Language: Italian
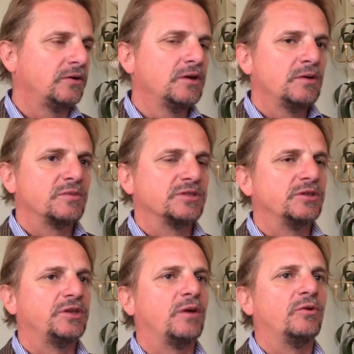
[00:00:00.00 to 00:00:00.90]

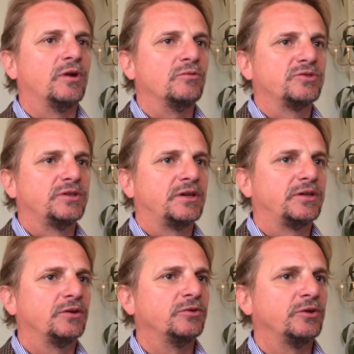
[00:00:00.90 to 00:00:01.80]
presentiamo una mostra di arte
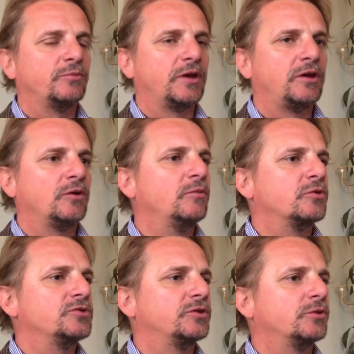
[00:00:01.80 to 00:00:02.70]
contemporanea con il
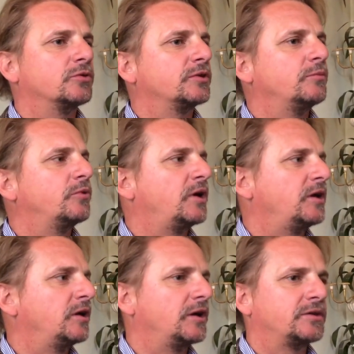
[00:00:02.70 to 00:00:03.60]
progetto Portemporanea
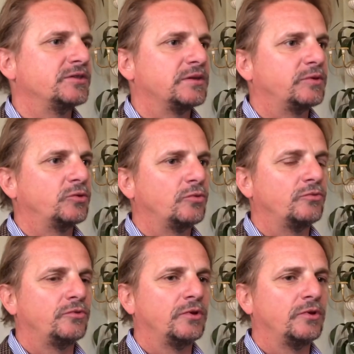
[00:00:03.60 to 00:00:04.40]
all'artista Pietro Ruffo